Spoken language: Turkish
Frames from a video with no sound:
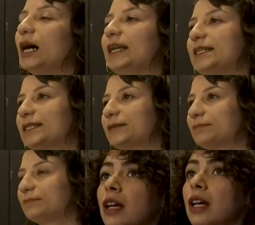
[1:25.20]
Anet.
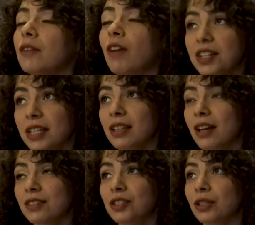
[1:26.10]
E, vahşet
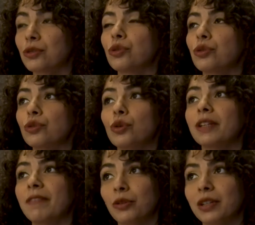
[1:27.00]
tanrısı çalışıyoruz.
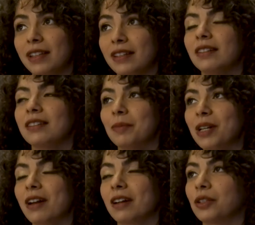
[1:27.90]
Orada Veronik diye
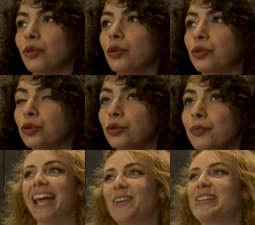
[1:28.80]
bir karakter
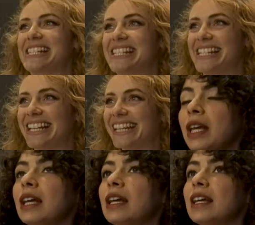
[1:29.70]
oynuyorum. Helois.
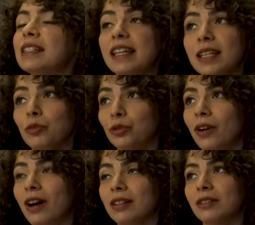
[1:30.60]
E, Zengin
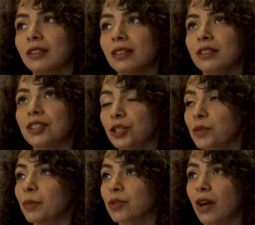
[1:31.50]
Mutfağı e,
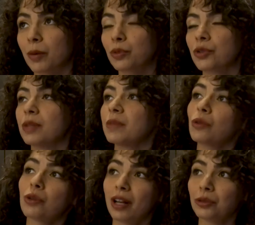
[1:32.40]
çalışmamız var
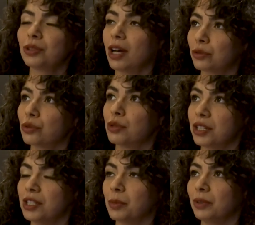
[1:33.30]
projemiz. O radyo tiyatrosu
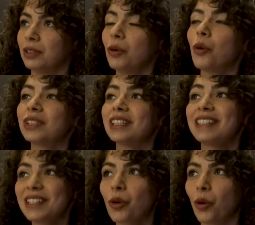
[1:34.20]
için yapıldı. Orada da kızı